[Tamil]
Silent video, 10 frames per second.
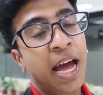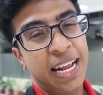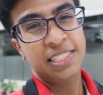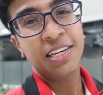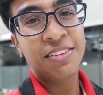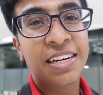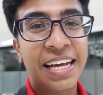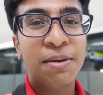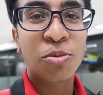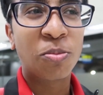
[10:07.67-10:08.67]
அண்ட் ஆக்சுவலாக வந்து
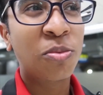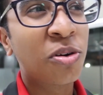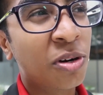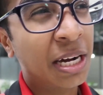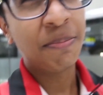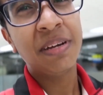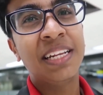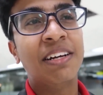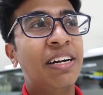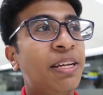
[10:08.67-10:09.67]
டைம் ரொம்ப கம்மி
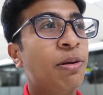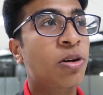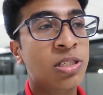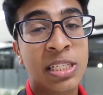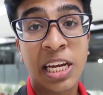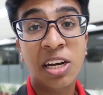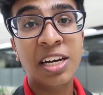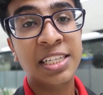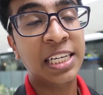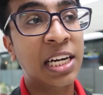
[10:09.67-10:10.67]
இந்த வாட்டி பிகாஸ்
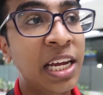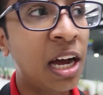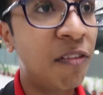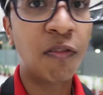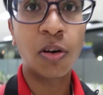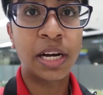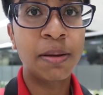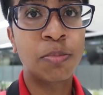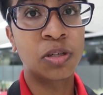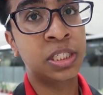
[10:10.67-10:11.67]
செக்யூரிட்டி செக்லேயே அவ்வளோ
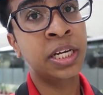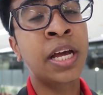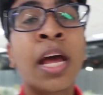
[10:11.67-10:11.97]
டைம் போச்சு